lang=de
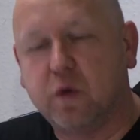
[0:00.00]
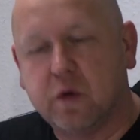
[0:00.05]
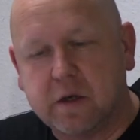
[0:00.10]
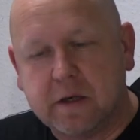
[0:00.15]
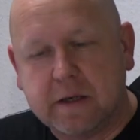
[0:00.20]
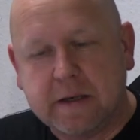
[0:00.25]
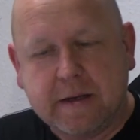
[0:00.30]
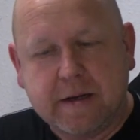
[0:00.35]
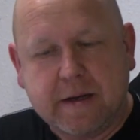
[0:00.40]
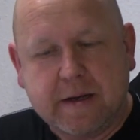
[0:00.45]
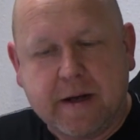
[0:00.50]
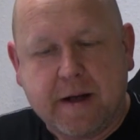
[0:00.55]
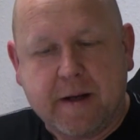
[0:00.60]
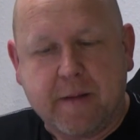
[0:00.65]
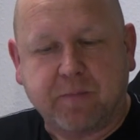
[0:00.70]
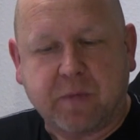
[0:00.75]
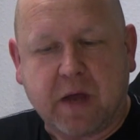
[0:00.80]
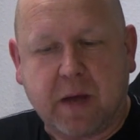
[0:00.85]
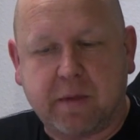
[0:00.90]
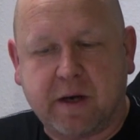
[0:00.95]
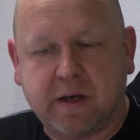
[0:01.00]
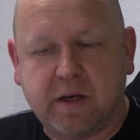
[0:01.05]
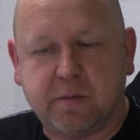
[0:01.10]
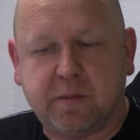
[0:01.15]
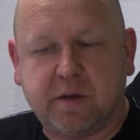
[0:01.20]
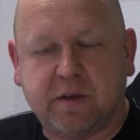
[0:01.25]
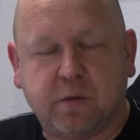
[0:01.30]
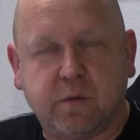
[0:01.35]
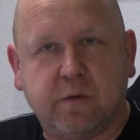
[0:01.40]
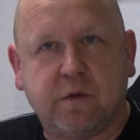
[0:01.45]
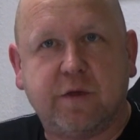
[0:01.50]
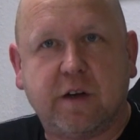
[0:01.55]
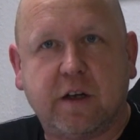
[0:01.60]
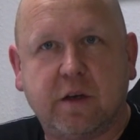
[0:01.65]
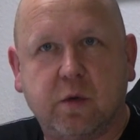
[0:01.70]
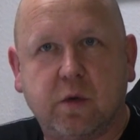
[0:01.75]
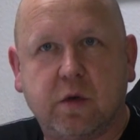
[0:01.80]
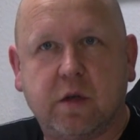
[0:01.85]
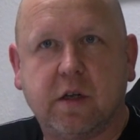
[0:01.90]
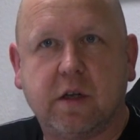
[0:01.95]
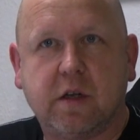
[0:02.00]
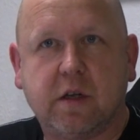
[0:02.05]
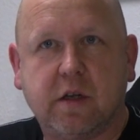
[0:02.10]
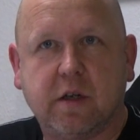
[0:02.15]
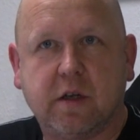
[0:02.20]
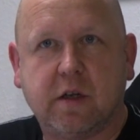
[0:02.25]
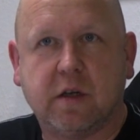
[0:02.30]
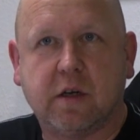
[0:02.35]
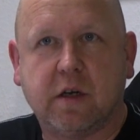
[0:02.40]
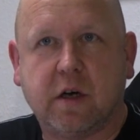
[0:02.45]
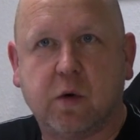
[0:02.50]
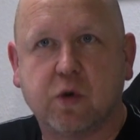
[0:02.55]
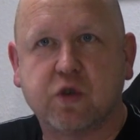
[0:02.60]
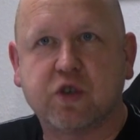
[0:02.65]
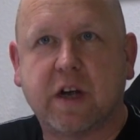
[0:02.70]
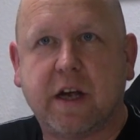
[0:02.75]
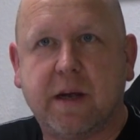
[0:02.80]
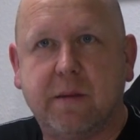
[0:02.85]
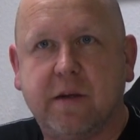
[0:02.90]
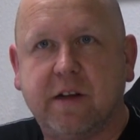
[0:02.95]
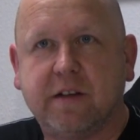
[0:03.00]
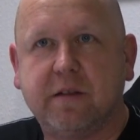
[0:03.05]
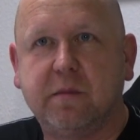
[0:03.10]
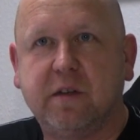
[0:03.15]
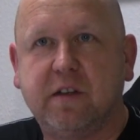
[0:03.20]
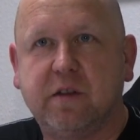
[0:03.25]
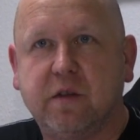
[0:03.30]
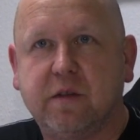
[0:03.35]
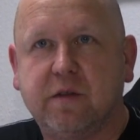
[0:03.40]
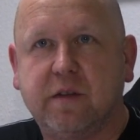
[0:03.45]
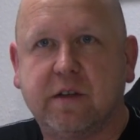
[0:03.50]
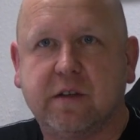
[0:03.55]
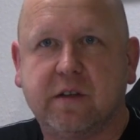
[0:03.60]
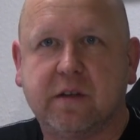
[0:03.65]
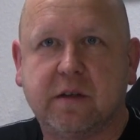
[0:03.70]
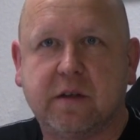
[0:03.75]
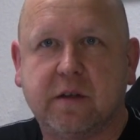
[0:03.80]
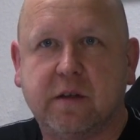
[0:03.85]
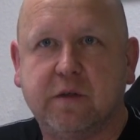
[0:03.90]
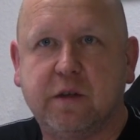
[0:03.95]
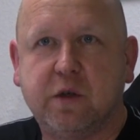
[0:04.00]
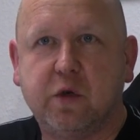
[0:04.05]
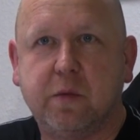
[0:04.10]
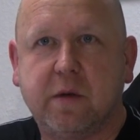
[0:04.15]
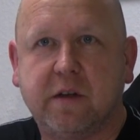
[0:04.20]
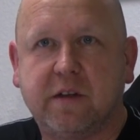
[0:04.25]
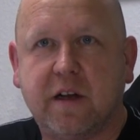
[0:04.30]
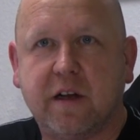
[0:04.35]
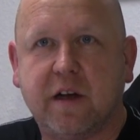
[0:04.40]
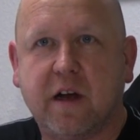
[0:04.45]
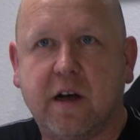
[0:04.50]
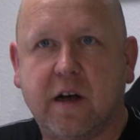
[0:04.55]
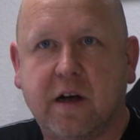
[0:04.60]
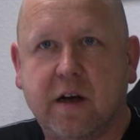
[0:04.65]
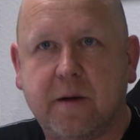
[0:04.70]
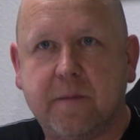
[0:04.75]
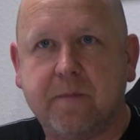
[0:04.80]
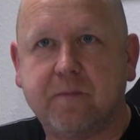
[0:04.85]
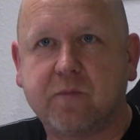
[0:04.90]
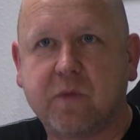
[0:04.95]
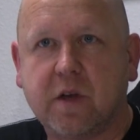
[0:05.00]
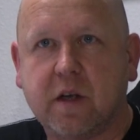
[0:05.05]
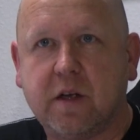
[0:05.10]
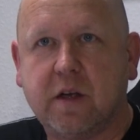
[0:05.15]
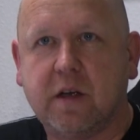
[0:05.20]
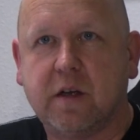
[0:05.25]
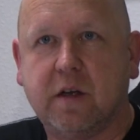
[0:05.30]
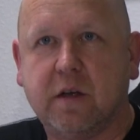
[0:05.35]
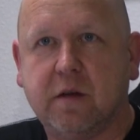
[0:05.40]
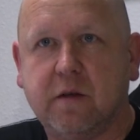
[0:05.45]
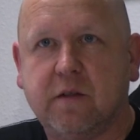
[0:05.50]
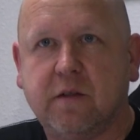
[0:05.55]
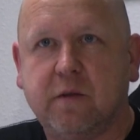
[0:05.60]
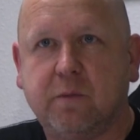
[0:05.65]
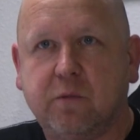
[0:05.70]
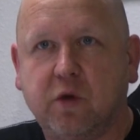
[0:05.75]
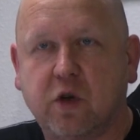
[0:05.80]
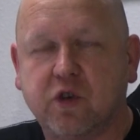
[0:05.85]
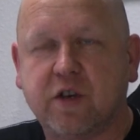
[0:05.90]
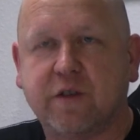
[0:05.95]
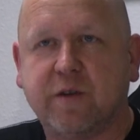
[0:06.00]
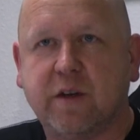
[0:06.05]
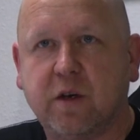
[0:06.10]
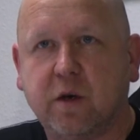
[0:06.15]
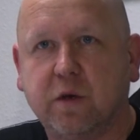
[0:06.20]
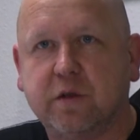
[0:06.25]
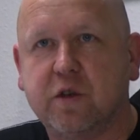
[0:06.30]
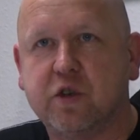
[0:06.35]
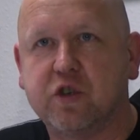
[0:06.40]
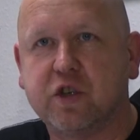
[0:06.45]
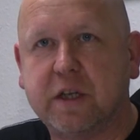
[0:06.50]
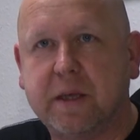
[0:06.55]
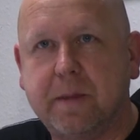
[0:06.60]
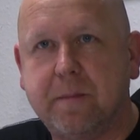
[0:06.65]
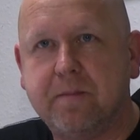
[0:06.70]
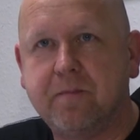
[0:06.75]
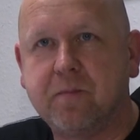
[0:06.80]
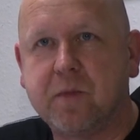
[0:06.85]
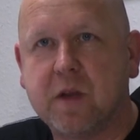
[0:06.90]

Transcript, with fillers: wurde. Ich Habe eine Personenfahndung äh, ausschreiben lassen, beziehungsweise wird übers LKA äh, deutschlandweit ausgeschrieben.